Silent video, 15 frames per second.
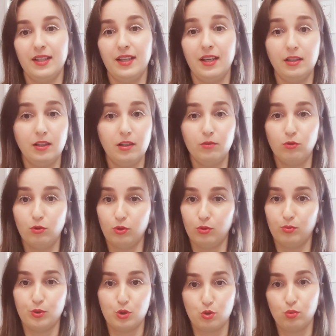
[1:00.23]
Это его
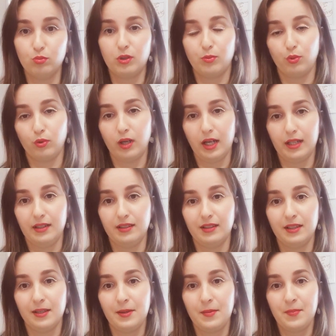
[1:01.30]
безумно пугает,
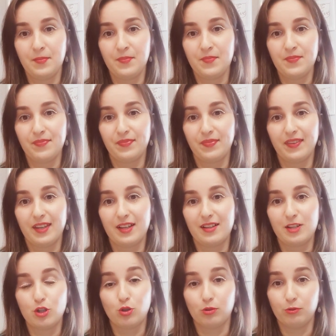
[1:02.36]

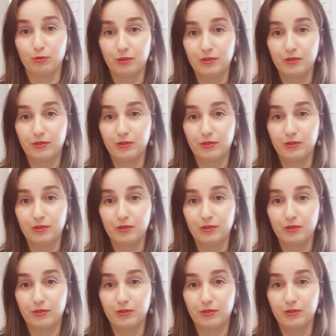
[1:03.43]
что его